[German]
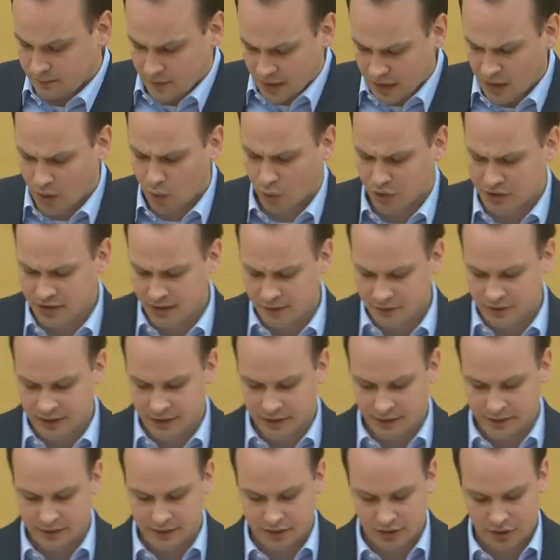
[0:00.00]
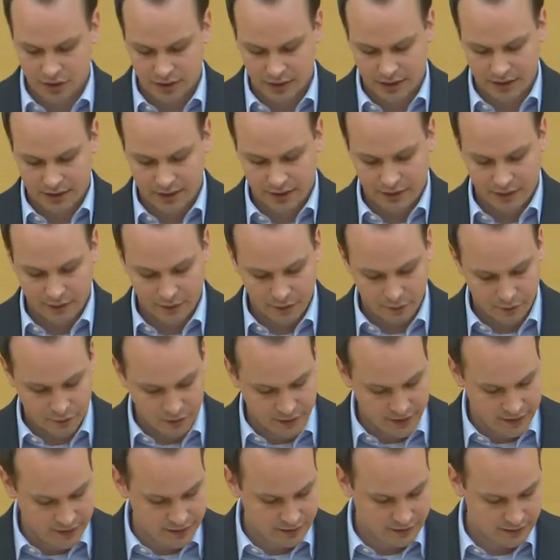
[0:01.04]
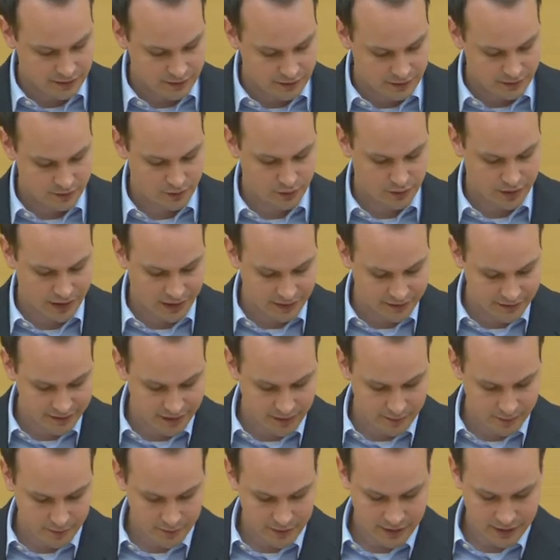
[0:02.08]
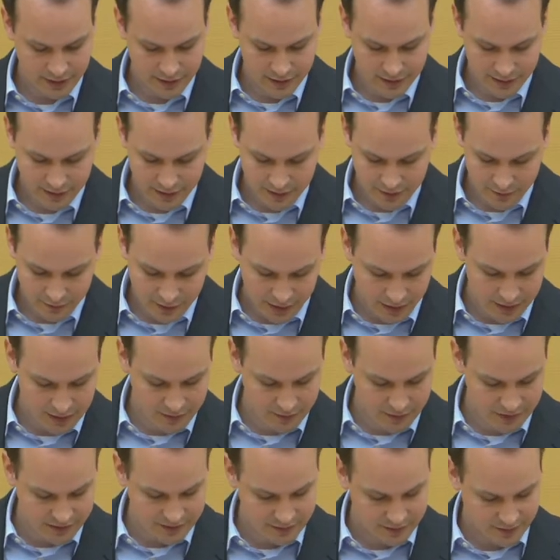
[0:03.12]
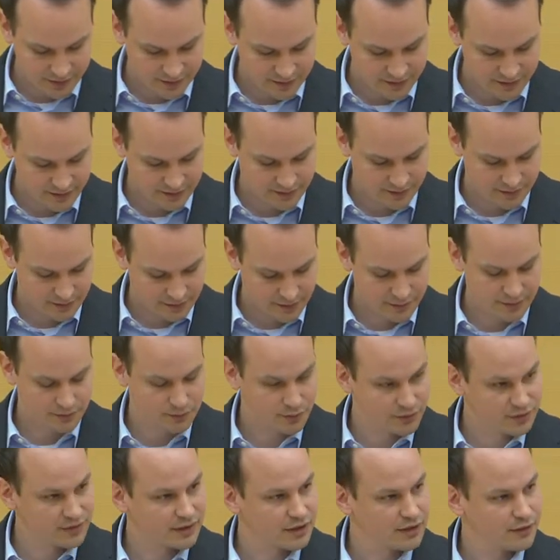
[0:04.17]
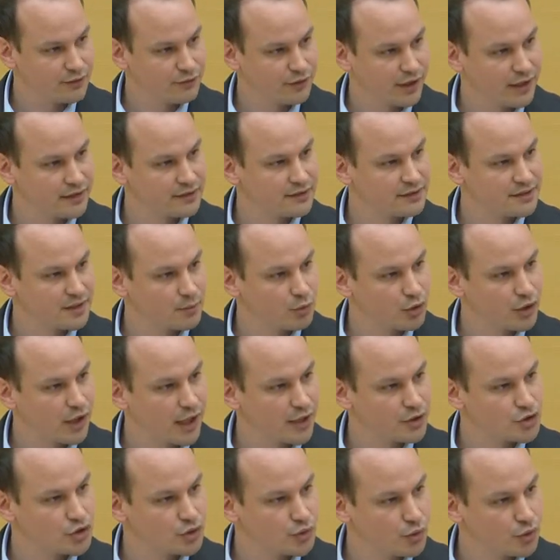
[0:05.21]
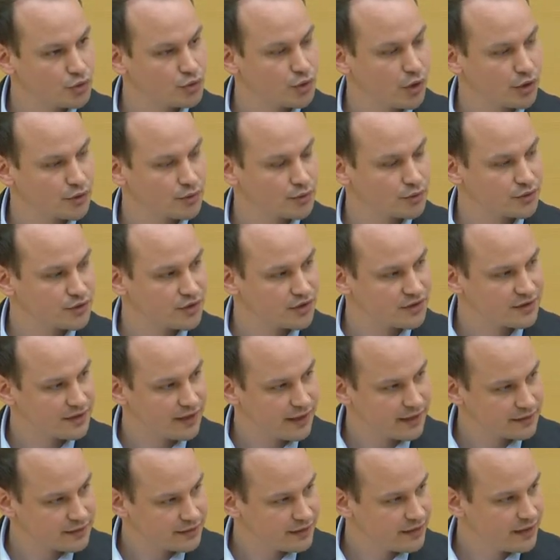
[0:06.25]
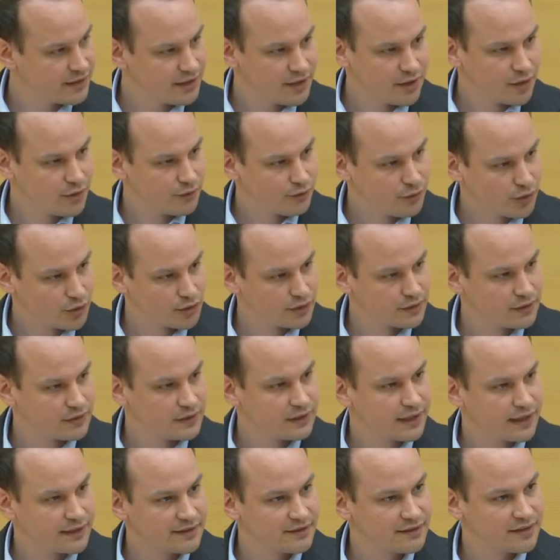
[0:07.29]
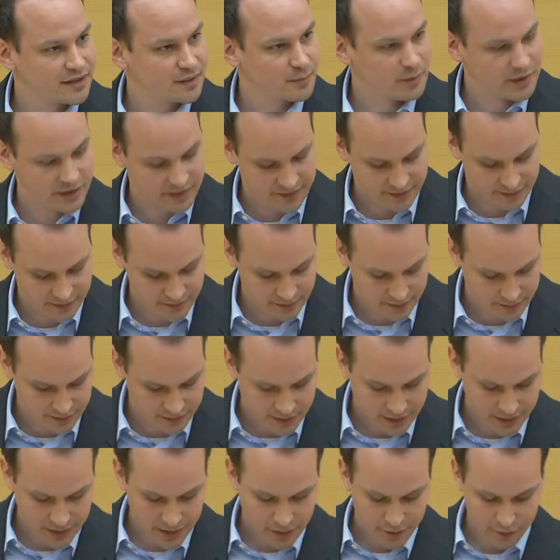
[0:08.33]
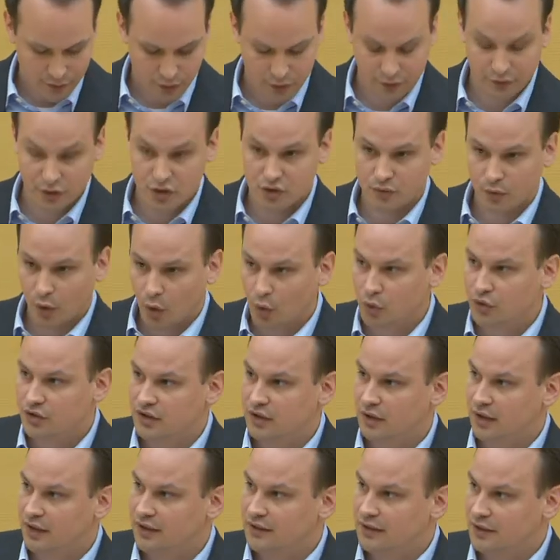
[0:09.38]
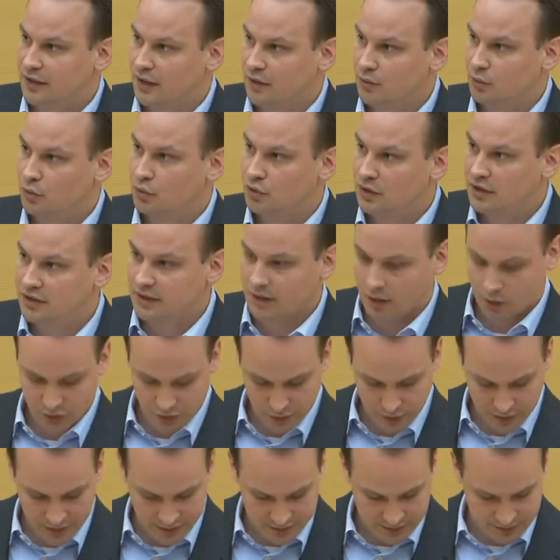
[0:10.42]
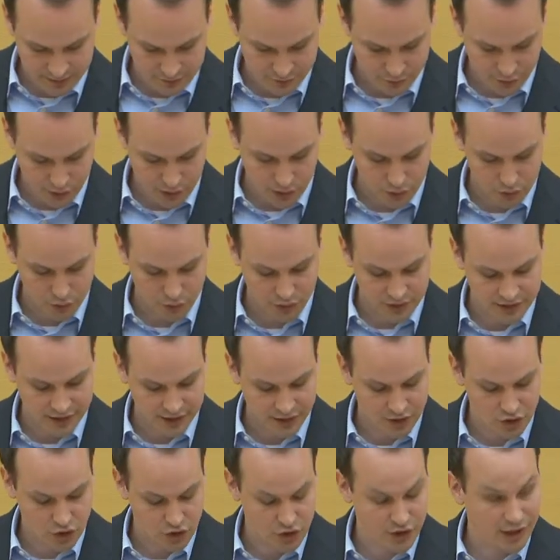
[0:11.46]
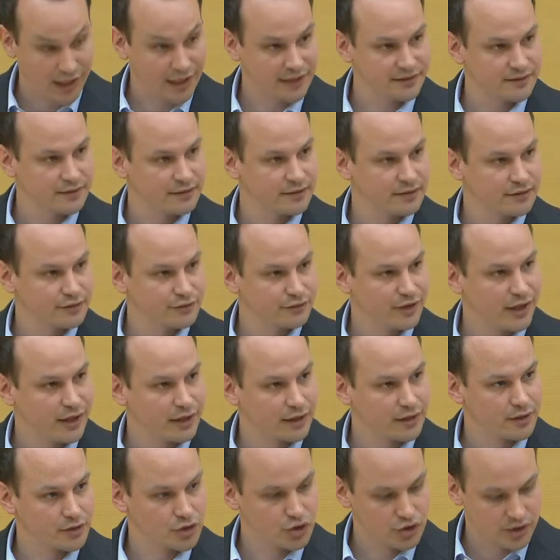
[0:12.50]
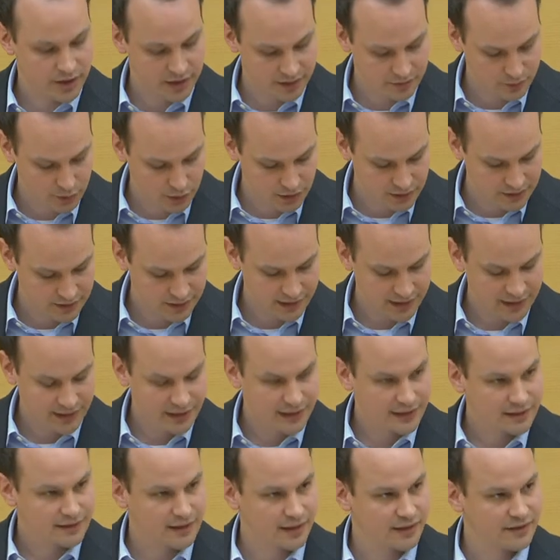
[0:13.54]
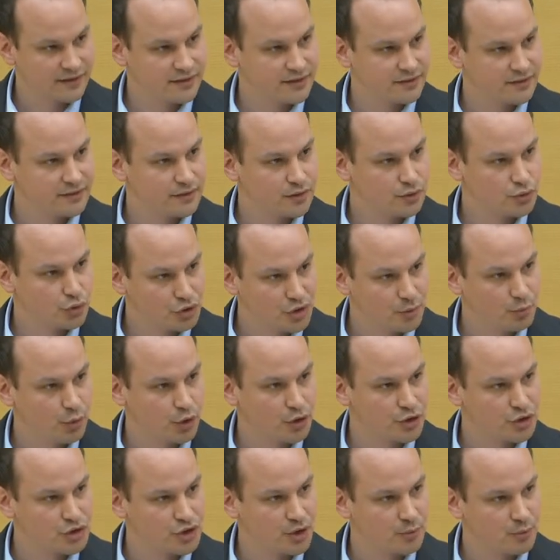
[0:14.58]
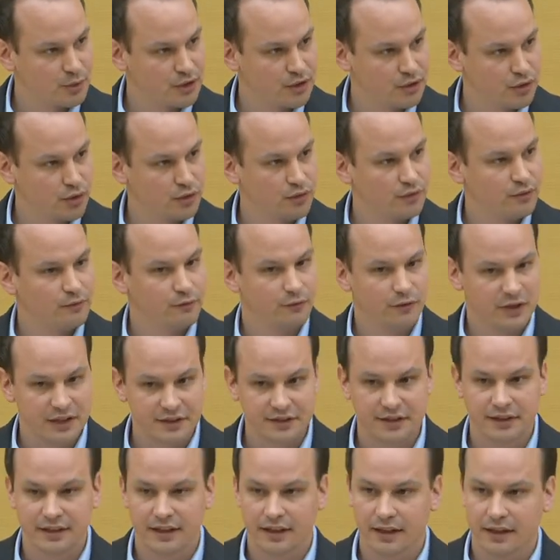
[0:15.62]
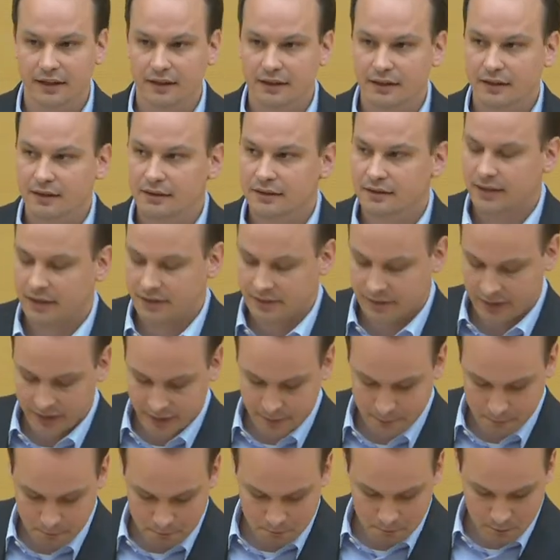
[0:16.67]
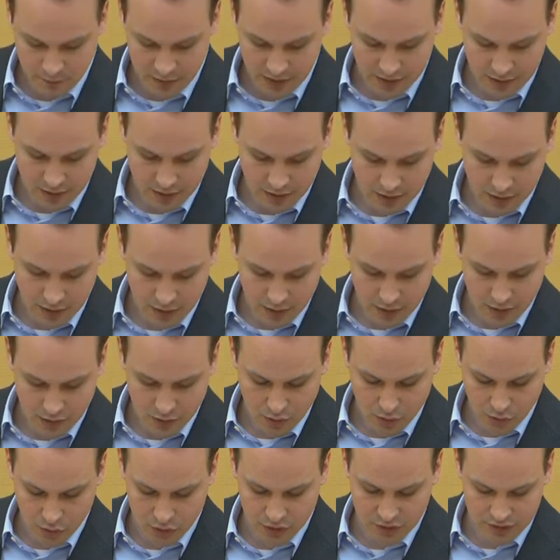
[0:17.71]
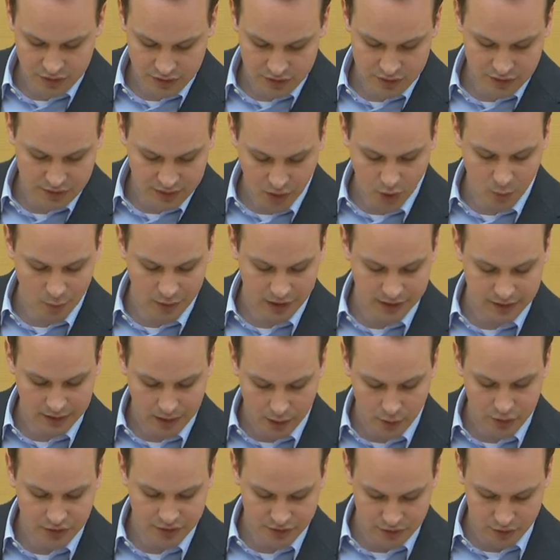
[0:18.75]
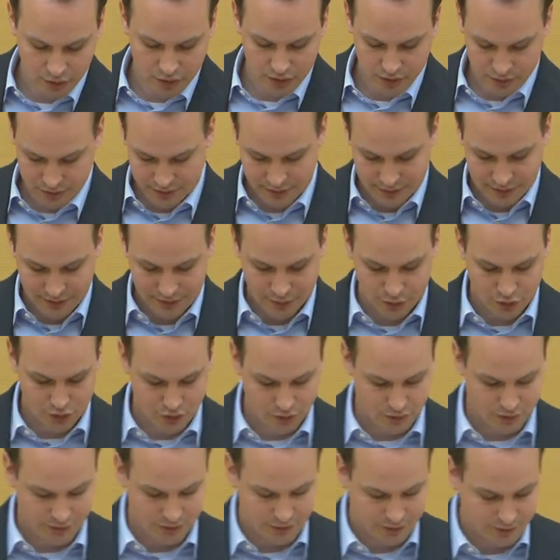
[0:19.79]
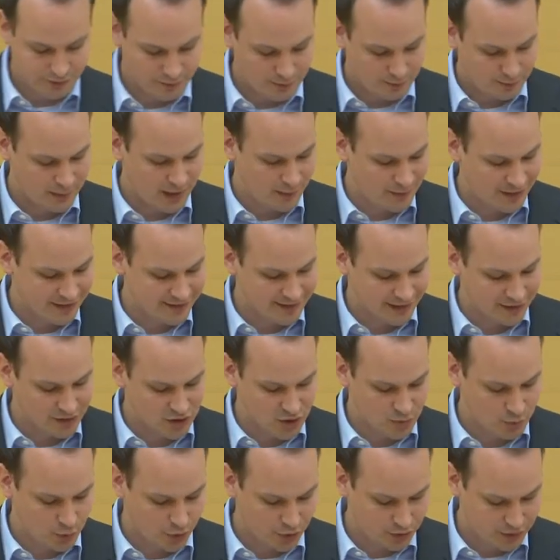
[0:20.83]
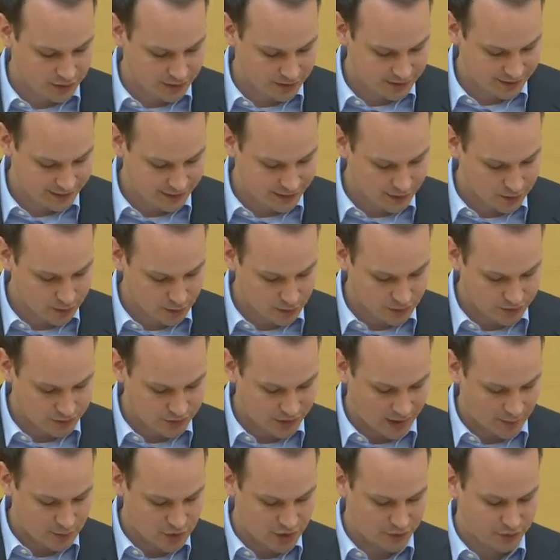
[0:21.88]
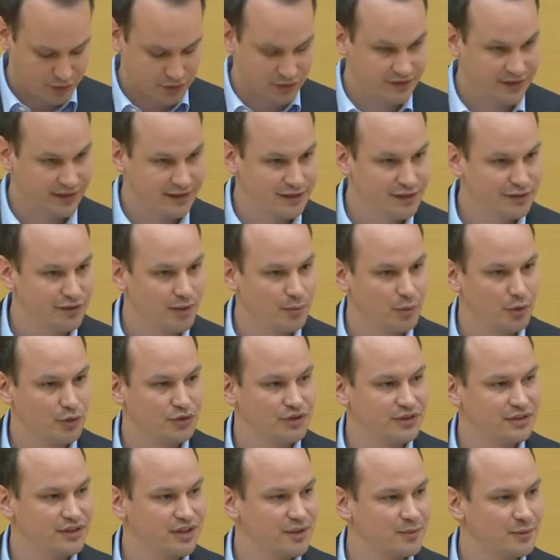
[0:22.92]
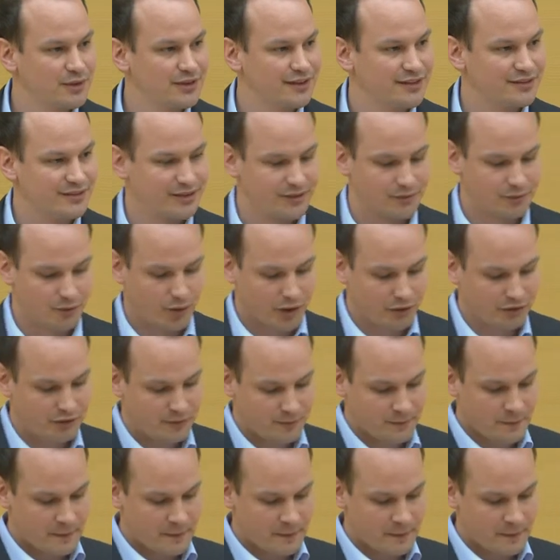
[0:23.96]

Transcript: Auch hier wieder viel zu langsam, wir alle wissen, dass äh, unsere freiheitlich-demokratische Grundordnung zurzeit von Extremisten, von Verschwörungstheoretikern und nicht auch zuletzt von autoritären Staaten infrage gestellt wird. Da ist gute politische Bildung wichtiger denn je. Und darüber hinaus noch zur schon mehrmals angesprochenen Regelung zur Abschaffung des Handyverbots in diesem Gesetzentwurf.